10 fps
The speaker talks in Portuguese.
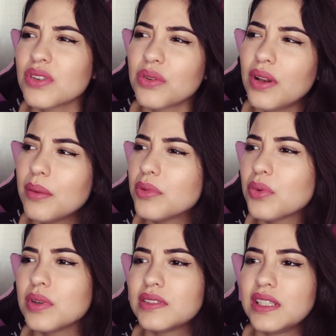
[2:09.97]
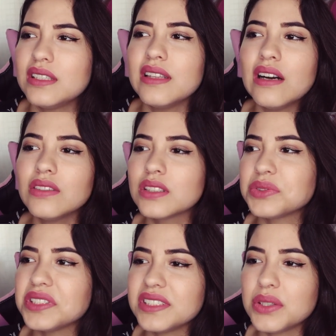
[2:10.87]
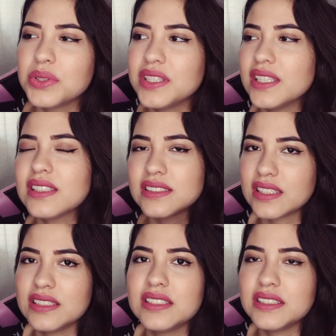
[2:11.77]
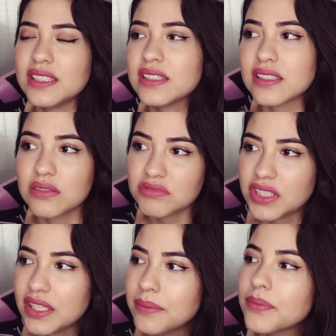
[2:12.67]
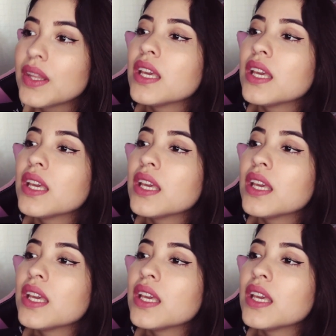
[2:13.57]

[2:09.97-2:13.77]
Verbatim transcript: eu não lembro quanto que ele dava, não sei se era 80, se era 60, não sei.